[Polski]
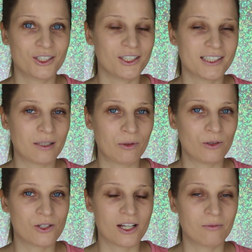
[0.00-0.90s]
sińce pod
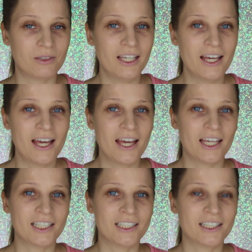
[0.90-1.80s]
oczami
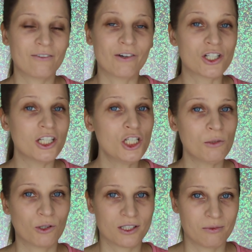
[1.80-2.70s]
i
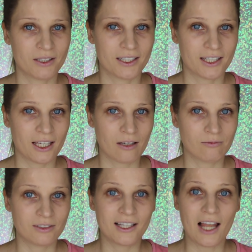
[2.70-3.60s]
najważniejszym
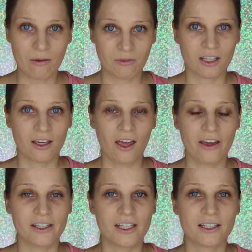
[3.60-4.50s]
kosmetykiem dla mnie
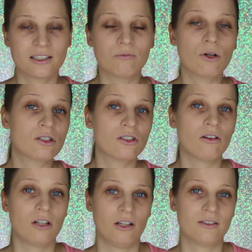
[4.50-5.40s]
jest mocno
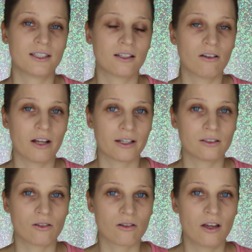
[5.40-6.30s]
kryjący
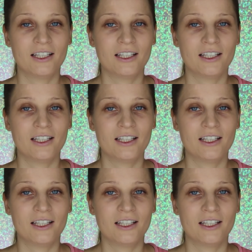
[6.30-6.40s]
korektor.